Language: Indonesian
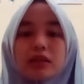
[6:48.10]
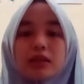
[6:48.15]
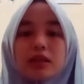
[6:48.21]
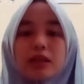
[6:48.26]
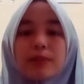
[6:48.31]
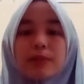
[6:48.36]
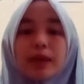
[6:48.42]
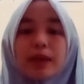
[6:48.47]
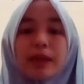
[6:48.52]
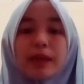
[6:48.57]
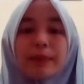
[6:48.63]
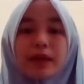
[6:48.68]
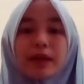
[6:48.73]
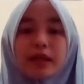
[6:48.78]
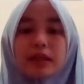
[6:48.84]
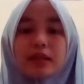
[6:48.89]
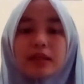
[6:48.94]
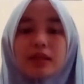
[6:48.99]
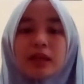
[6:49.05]

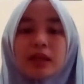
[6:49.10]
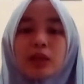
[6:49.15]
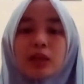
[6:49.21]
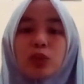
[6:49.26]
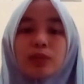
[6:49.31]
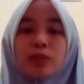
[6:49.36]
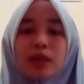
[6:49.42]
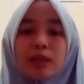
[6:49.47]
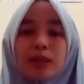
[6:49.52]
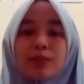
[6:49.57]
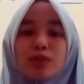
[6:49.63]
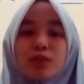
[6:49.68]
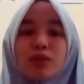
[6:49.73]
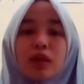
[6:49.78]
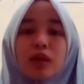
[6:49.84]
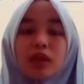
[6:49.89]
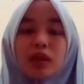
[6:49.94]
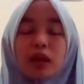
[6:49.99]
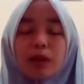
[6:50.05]
sebagaimana tercantum dalam
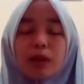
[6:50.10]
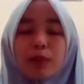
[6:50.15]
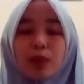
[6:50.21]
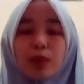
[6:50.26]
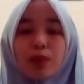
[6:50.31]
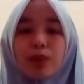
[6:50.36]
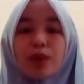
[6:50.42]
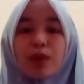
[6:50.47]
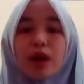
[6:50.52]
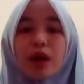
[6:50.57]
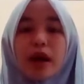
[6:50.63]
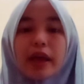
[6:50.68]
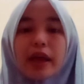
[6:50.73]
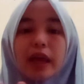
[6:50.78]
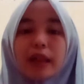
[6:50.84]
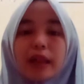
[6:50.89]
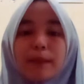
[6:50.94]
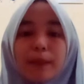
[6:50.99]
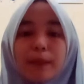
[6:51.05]
surat Al-Baqarah
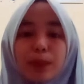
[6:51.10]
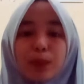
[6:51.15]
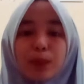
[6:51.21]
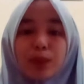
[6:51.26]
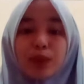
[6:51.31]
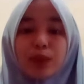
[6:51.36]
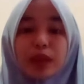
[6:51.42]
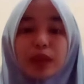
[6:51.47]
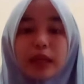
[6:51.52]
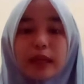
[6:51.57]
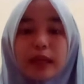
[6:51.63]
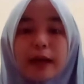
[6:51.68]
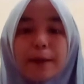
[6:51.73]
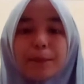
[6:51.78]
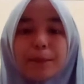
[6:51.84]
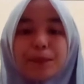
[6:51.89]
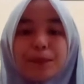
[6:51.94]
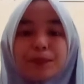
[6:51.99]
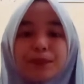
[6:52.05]
ayat 43
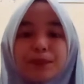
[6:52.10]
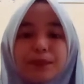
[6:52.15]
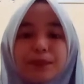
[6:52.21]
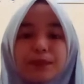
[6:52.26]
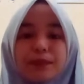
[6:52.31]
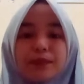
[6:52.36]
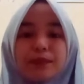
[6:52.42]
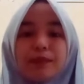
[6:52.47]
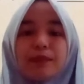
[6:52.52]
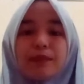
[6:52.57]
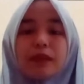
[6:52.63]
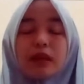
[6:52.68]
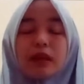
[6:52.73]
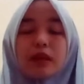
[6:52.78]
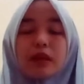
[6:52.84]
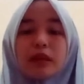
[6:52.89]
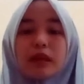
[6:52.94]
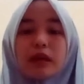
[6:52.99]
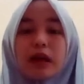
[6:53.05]

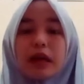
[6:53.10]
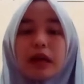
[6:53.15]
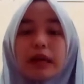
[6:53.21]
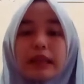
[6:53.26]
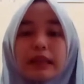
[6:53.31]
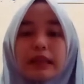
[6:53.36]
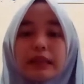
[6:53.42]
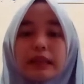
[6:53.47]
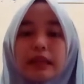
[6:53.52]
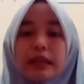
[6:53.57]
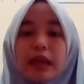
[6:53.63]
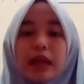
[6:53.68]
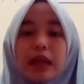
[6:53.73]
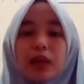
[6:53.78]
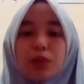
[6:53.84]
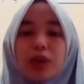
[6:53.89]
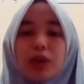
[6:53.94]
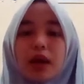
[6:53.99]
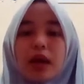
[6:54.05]
yang artinya
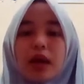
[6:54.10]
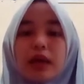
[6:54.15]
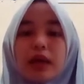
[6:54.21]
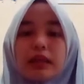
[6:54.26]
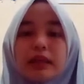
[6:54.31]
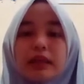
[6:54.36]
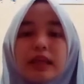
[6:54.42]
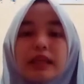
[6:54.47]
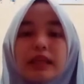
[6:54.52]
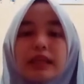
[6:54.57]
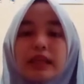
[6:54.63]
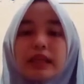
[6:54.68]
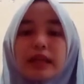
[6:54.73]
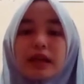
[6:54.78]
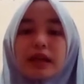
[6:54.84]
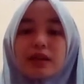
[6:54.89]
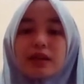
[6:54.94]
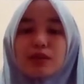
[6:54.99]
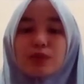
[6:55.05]
itu dan
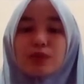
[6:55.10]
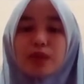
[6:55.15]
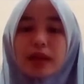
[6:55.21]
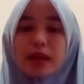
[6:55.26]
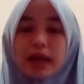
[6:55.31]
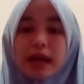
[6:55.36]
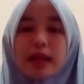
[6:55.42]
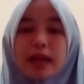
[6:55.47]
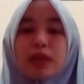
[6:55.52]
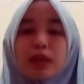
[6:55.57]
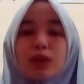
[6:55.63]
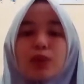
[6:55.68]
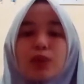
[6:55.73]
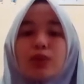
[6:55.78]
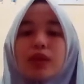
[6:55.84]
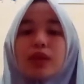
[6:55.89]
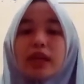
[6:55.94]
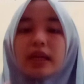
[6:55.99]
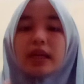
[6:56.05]
dirikan sholat,
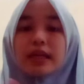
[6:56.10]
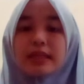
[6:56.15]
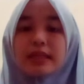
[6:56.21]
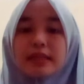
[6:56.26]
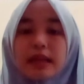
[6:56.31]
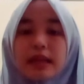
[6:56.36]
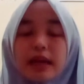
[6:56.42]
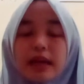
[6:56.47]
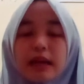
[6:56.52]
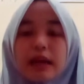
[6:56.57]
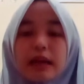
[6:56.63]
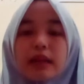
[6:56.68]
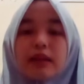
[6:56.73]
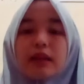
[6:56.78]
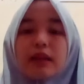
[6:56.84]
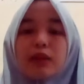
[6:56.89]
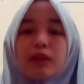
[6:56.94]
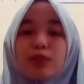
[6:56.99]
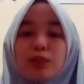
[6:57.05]
tunaikan
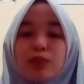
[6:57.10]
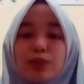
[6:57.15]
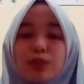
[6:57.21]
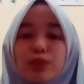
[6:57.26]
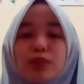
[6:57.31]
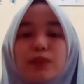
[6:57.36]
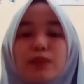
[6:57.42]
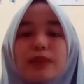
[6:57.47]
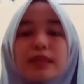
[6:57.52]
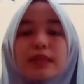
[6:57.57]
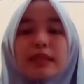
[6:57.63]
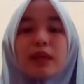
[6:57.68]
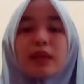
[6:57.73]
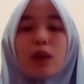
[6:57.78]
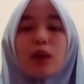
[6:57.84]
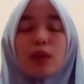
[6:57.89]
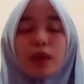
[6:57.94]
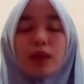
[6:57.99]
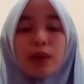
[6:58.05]
zakat dan ruku
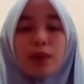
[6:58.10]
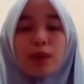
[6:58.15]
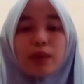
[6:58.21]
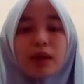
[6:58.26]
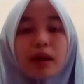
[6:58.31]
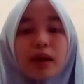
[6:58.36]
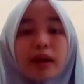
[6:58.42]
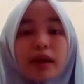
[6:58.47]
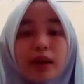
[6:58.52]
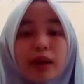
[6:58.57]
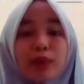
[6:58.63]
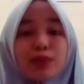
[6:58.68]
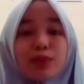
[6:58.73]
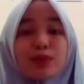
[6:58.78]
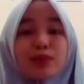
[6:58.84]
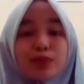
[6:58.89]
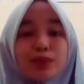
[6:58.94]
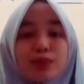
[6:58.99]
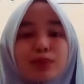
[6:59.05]
beserta orang-orang yang
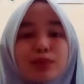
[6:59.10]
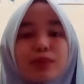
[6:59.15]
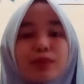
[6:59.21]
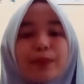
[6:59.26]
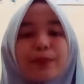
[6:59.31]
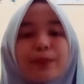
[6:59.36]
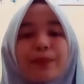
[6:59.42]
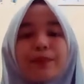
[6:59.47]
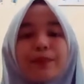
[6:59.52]
ruku.